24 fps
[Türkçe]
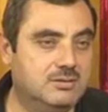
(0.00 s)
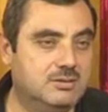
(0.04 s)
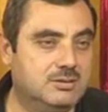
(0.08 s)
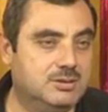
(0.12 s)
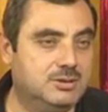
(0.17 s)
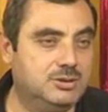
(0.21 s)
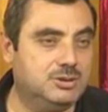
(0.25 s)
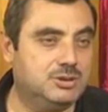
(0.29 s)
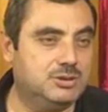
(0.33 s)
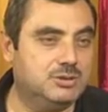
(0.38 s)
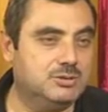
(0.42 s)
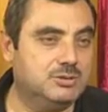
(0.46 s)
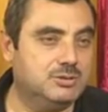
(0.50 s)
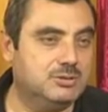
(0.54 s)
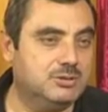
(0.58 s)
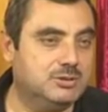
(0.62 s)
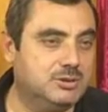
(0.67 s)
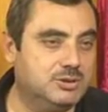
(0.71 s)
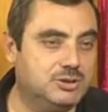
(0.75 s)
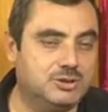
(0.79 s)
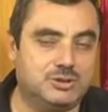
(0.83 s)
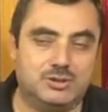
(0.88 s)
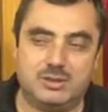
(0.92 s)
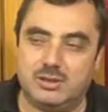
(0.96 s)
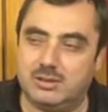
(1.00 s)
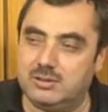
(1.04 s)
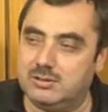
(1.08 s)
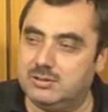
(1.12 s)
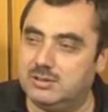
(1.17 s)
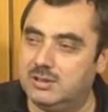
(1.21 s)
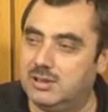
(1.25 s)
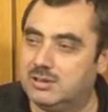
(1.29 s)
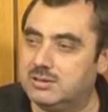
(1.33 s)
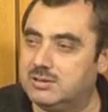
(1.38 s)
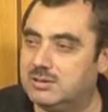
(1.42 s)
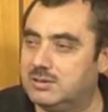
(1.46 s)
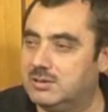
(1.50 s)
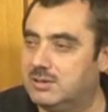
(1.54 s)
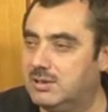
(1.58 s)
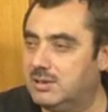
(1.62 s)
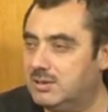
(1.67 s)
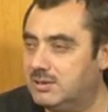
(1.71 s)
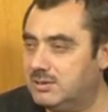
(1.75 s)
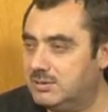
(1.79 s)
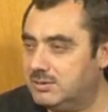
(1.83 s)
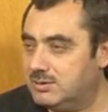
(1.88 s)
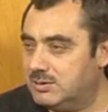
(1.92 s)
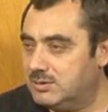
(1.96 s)
Kışın kıştan,
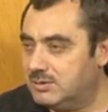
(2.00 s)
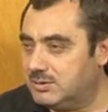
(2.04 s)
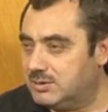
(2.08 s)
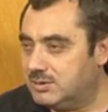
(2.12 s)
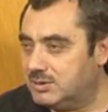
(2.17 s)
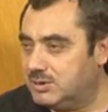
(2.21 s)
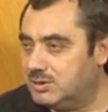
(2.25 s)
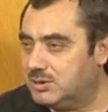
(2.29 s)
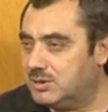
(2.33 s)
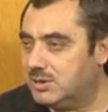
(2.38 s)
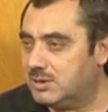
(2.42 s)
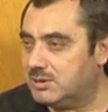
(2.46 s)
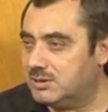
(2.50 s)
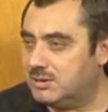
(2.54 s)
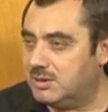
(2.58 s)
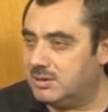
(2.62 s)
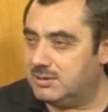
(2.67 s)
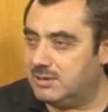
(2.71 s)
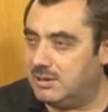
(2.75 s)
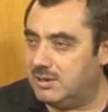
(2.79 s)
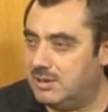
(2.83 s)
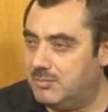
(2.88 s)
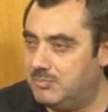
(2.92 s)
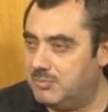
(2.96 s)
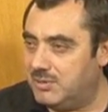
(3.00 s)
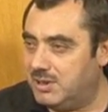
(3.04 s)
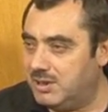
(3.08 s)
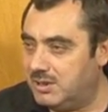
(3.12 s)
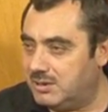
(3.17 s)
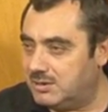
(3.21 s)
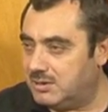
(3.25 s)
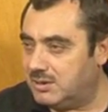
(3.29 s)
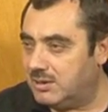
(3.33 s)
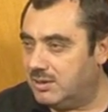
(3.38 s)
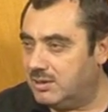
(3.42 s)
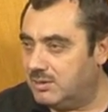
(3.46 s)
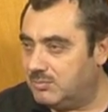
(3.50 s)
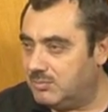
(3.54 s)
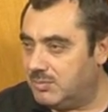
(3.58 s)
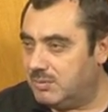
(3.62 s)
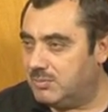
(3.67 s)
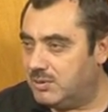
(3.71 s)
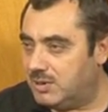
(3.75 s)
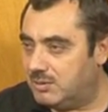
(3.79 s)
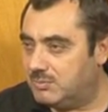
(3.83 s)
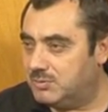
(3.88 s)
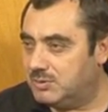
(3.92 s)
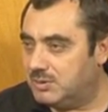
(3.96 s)
yazında sıcaktan emniyete
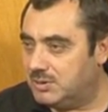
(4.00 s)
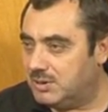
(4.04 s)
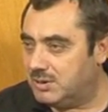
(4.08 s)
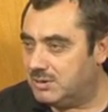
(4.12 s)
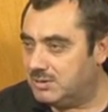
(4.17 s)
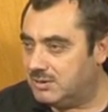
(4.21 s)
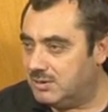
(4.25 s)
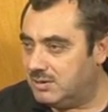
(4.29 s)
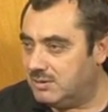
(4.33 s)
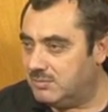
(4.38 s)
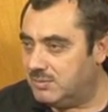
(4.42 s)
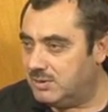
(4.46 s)
alma babından değil